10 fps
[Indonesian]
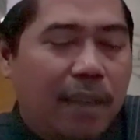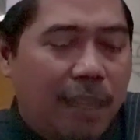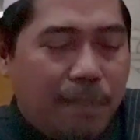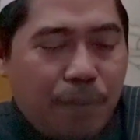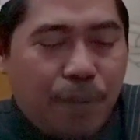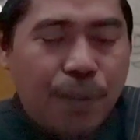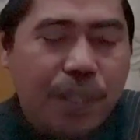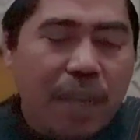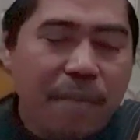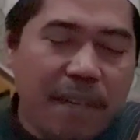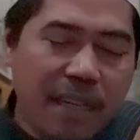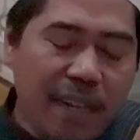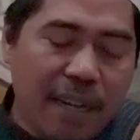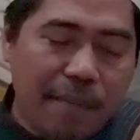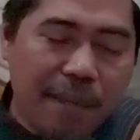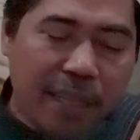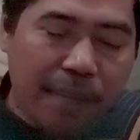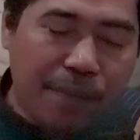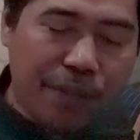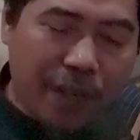Ibnu Huzaimah di dalam
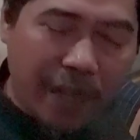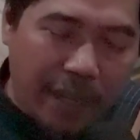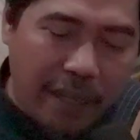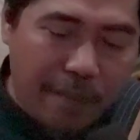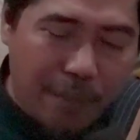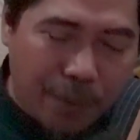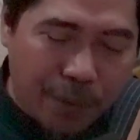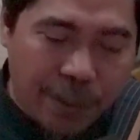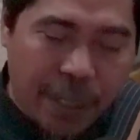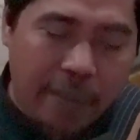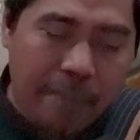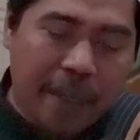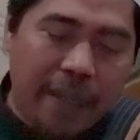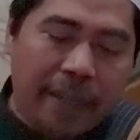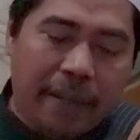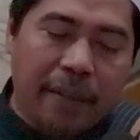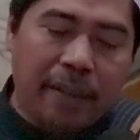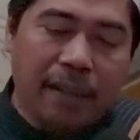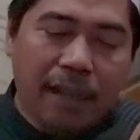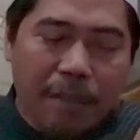kitab Sahih Ibnu Huzaimahnya